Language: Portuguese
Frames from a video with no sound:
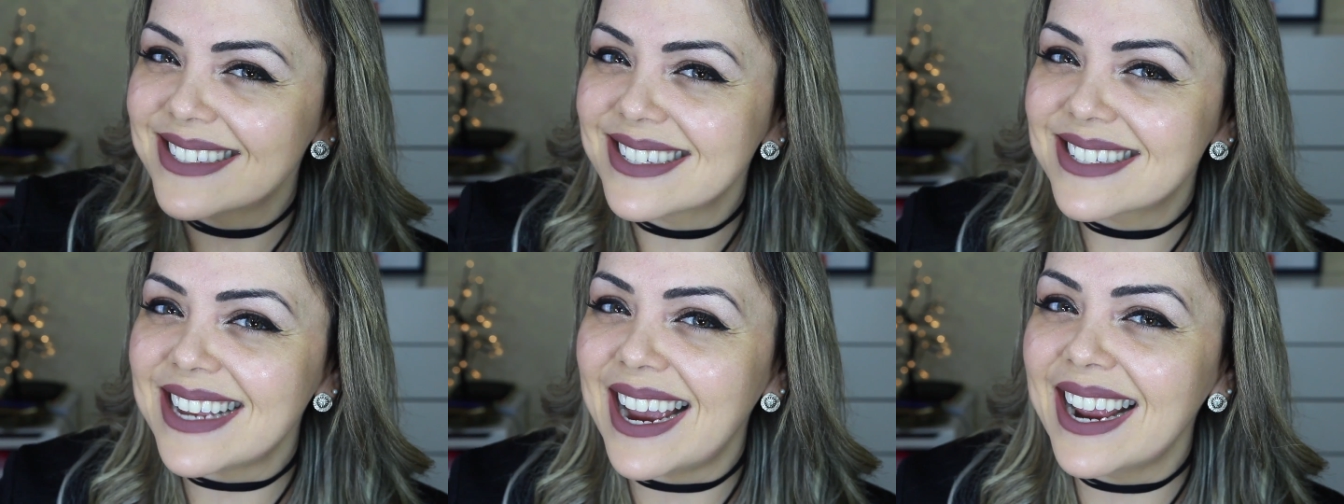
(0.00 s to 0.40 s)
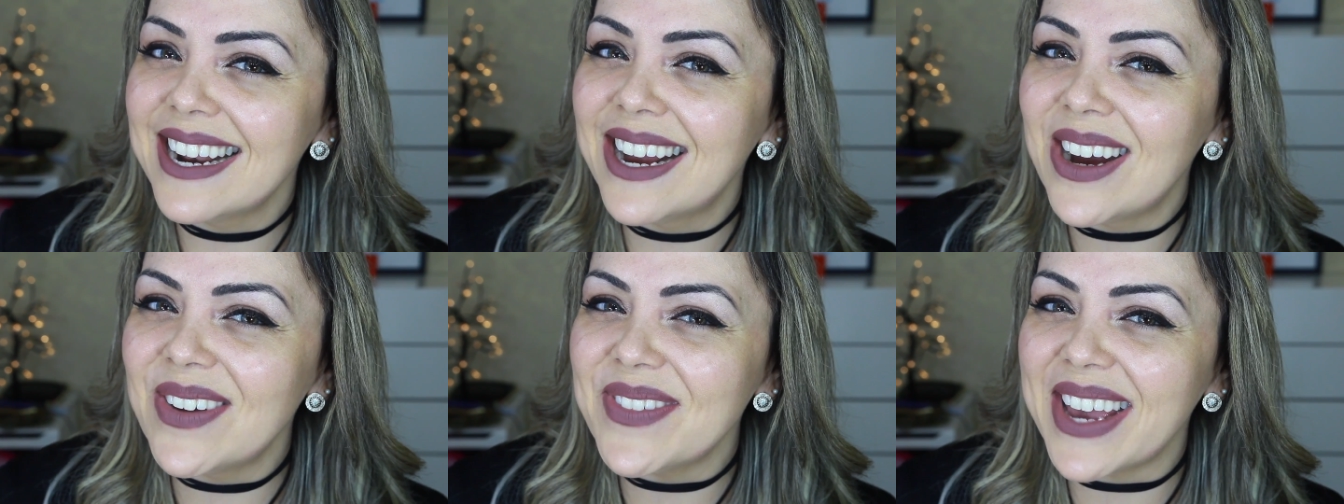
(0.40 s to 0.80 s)
não
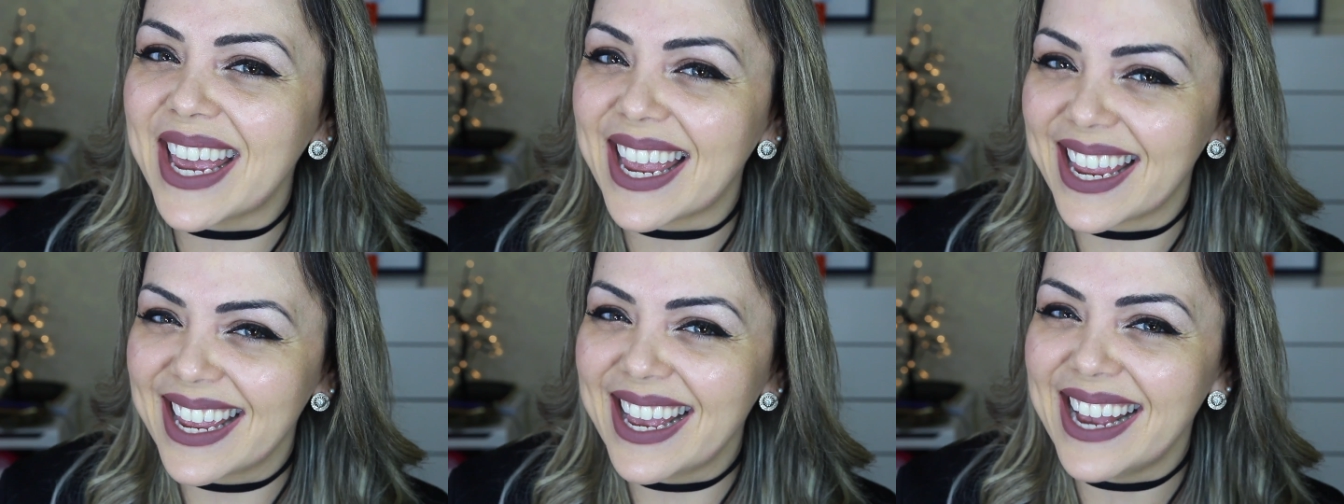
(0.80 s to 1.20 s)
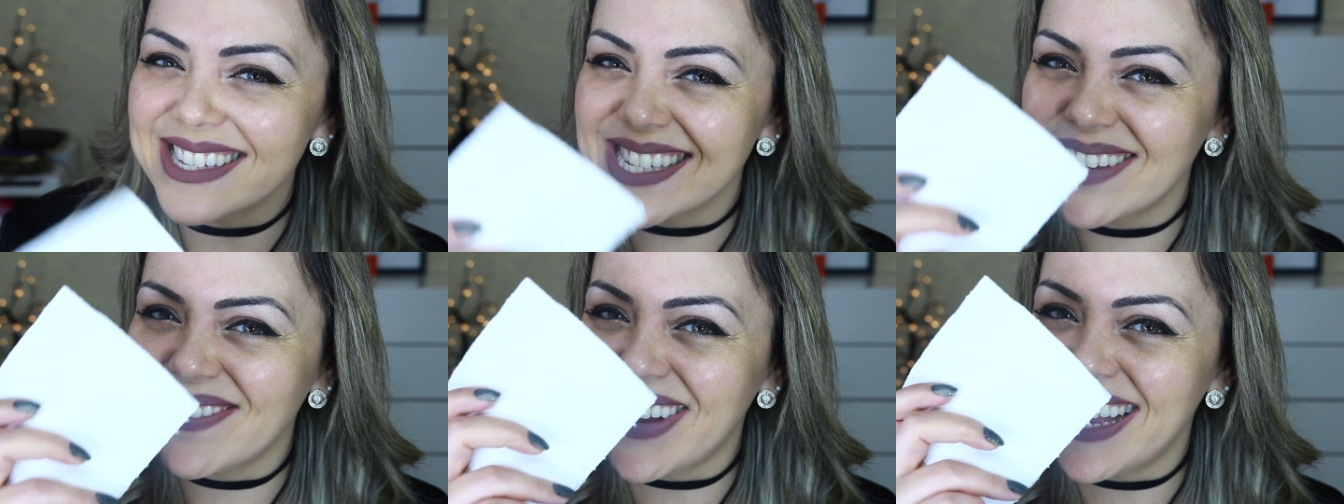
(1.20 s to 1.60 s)
sai não, vem.
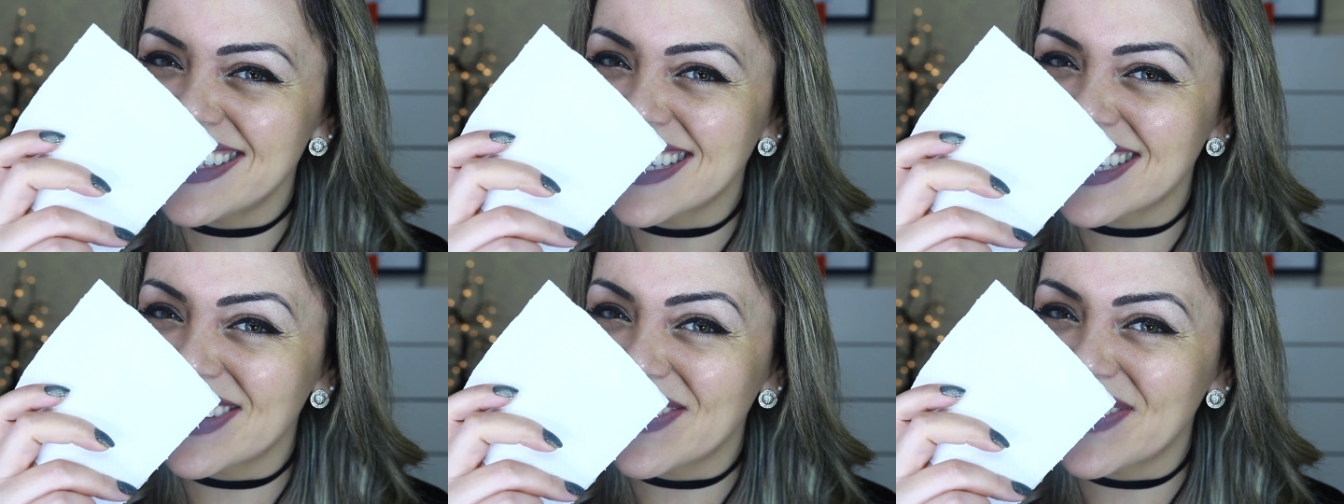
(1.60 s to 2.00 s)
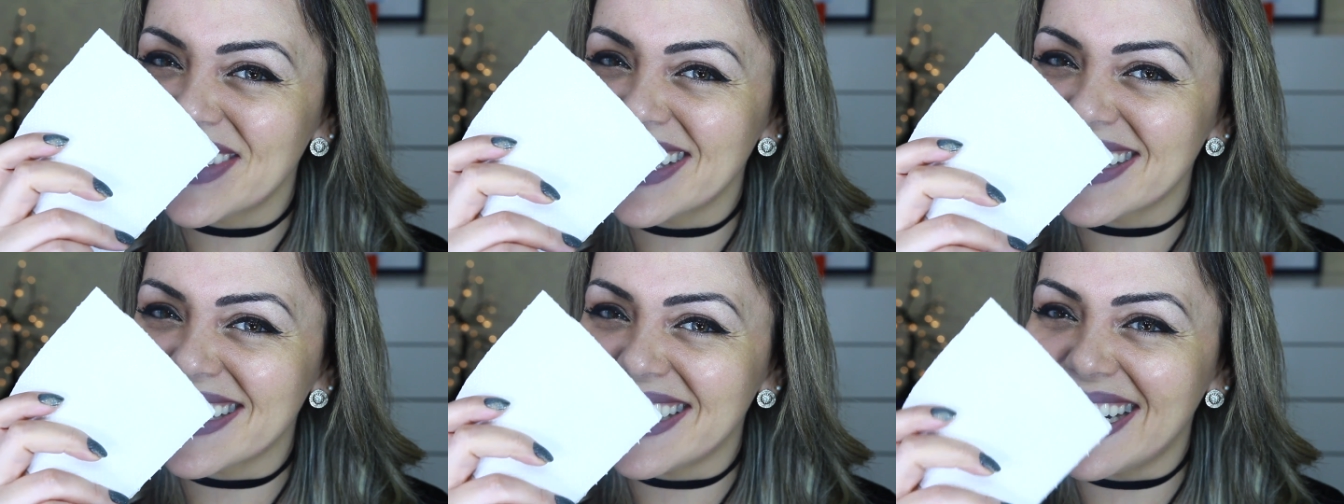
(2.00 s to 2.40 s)
Essa base aqui
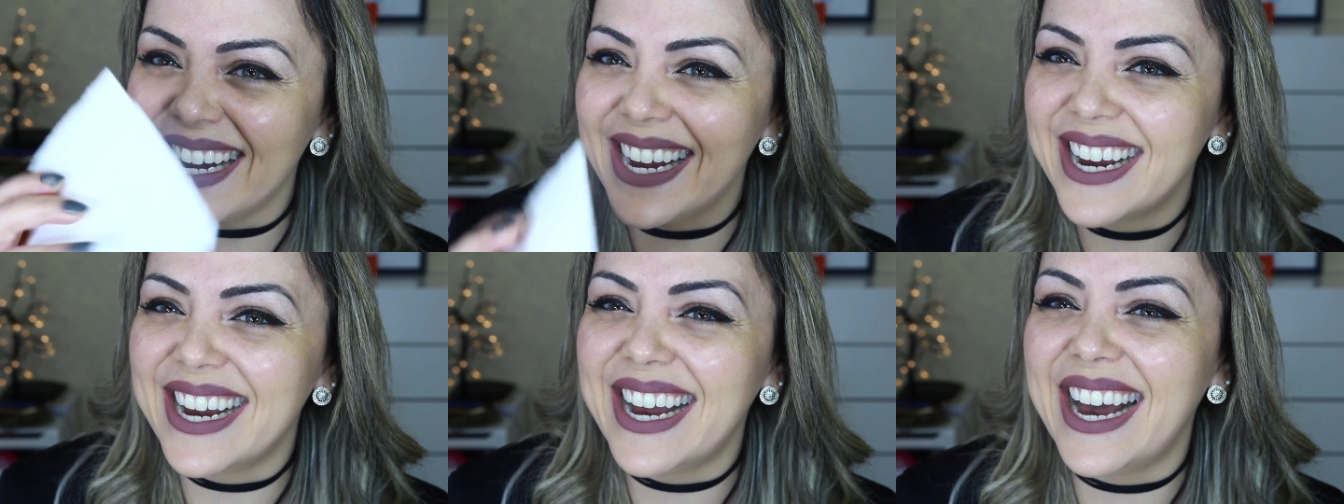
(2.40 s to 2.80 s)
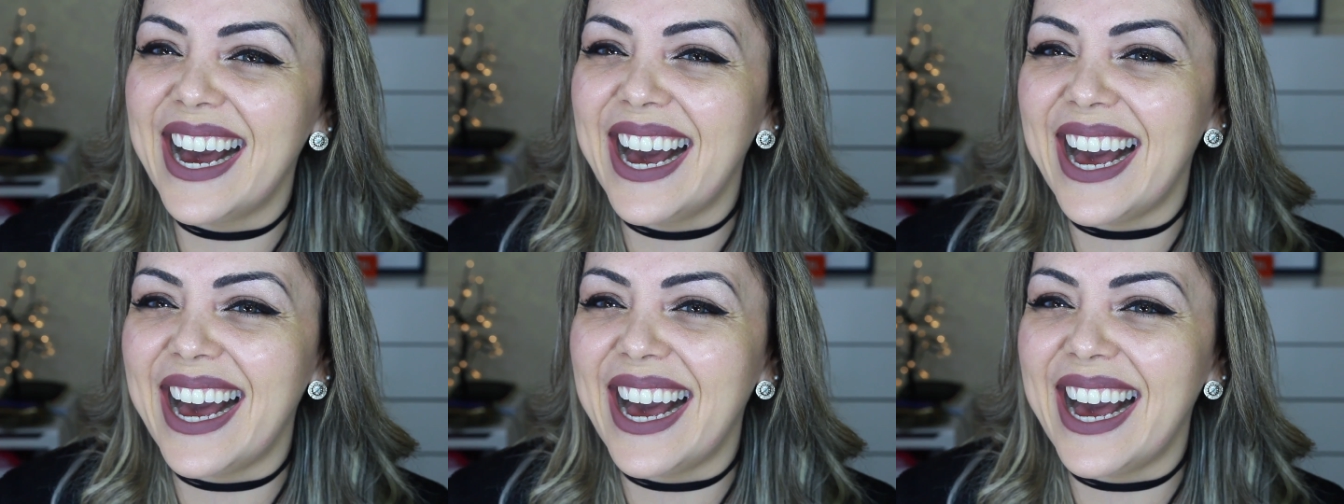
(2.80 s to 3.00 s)
fica, ó.